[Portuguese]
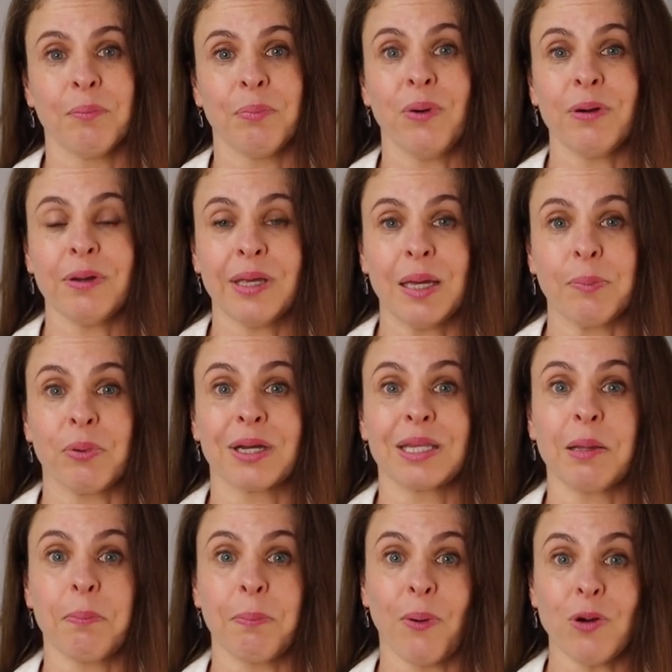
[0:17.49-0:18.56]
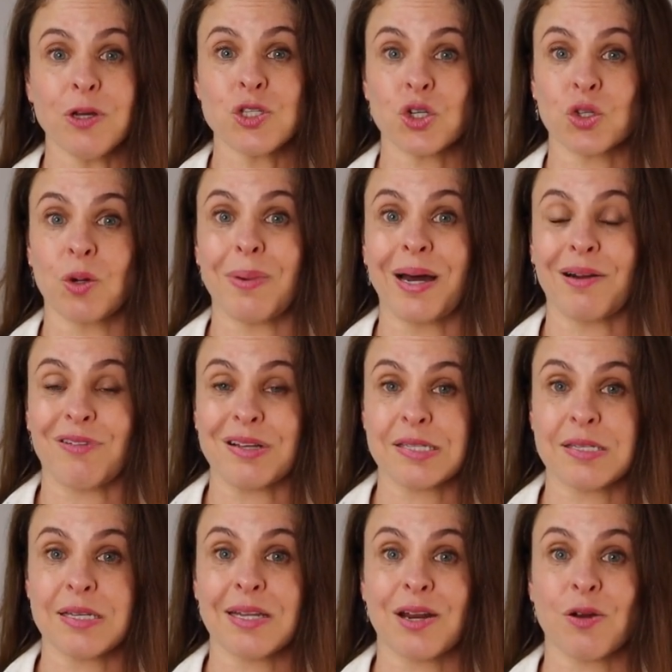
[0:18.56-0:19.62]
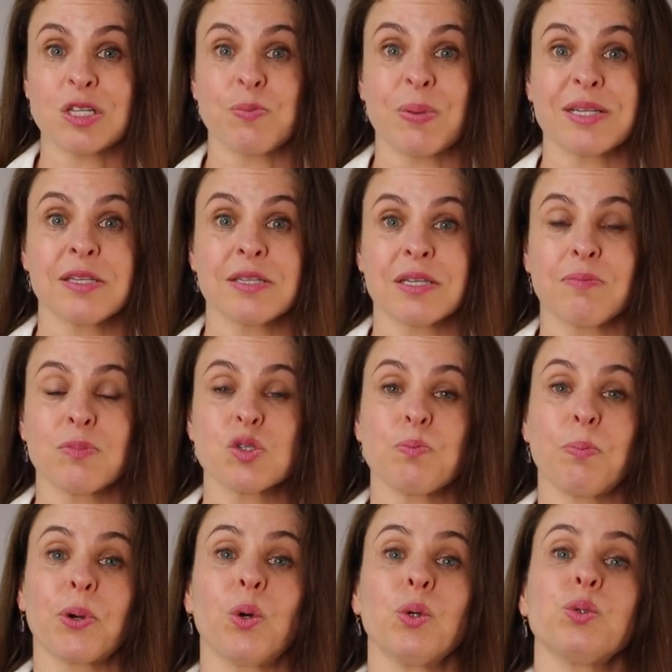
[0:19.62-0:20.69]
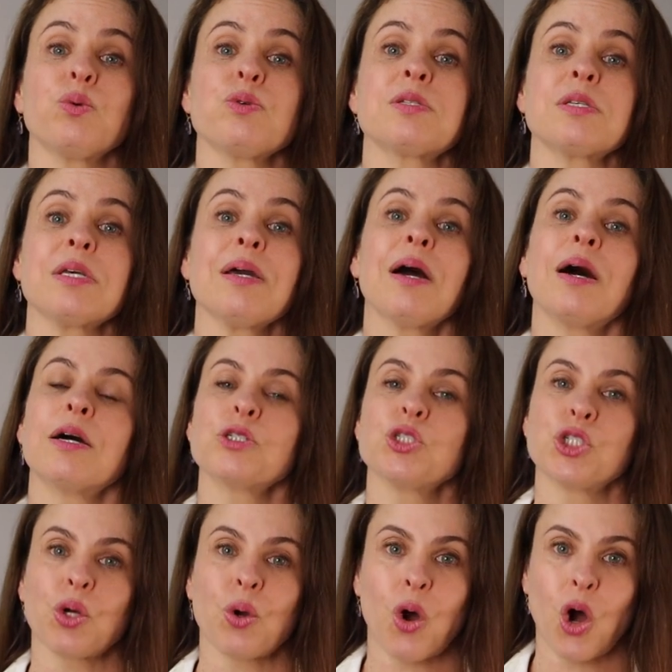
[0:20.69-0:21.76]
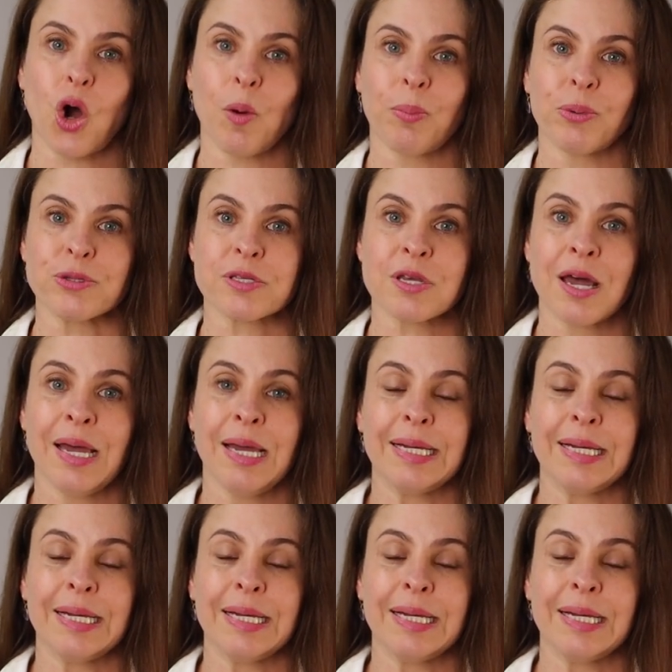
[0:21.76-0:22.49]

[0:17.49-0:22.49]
Por quê? Porque depois de tomar a vacina, nós precisamos produzir anticorpos.